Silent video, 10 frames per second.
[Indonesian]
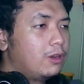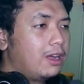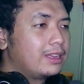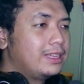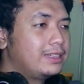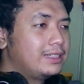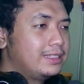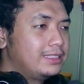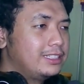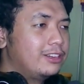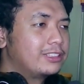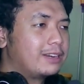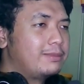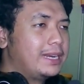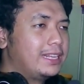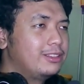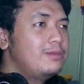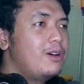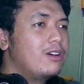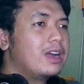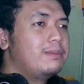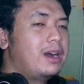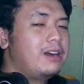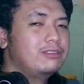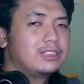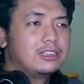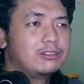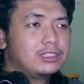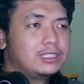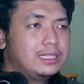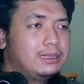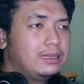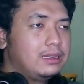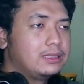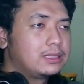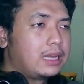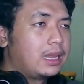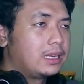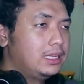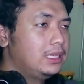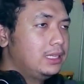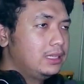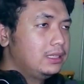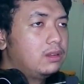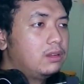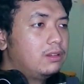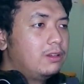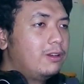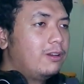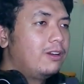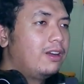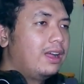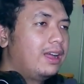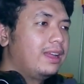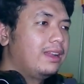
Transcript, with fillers: akhirnya ya si Dr. Bray itu mau nggak mau ikut si Scar ini Oh